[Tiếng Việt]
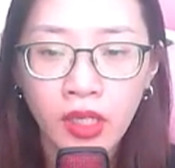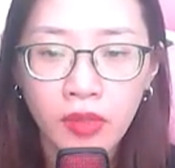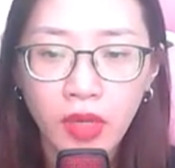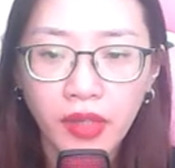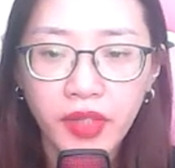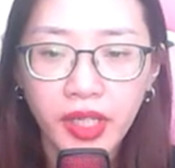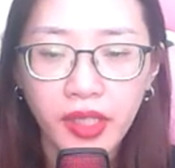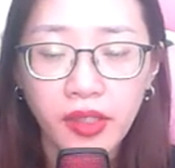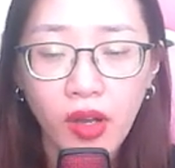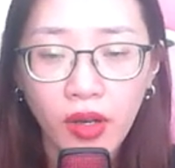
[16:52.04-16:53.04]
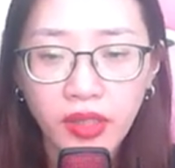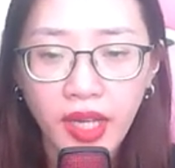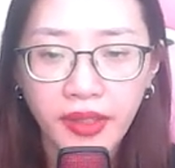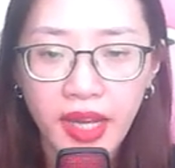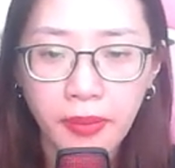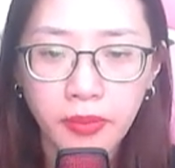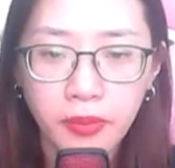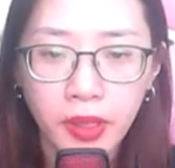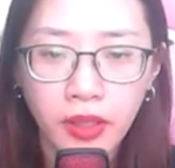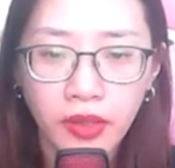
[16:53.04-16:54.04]
Bởi vì có can đảm,
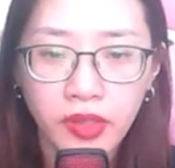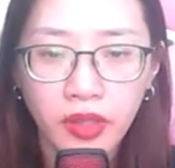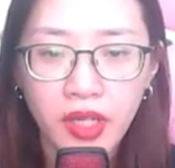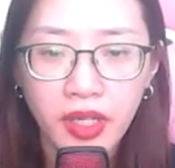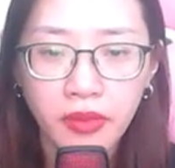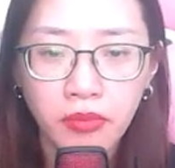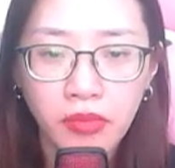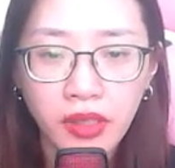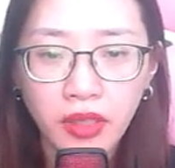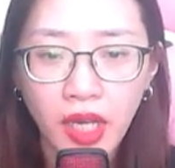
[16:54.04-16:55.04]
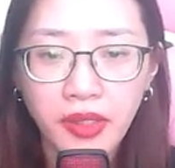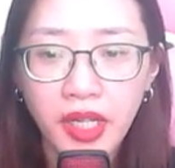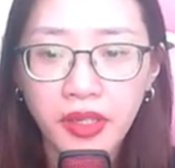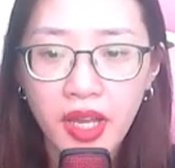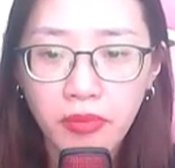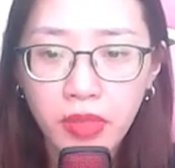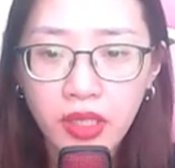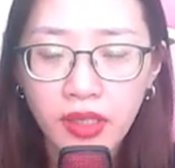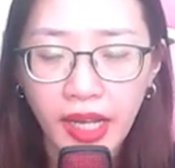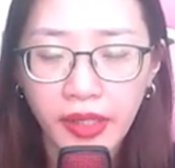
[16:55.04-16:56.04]
cho nên mới có thể đi đến bước
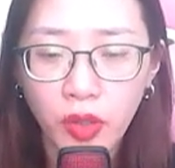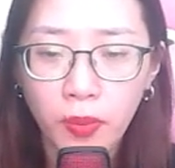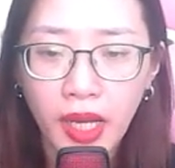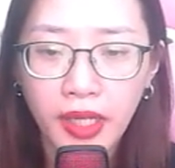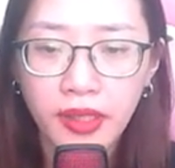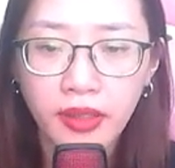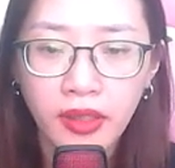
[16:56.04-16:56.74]
ngày hôm nay.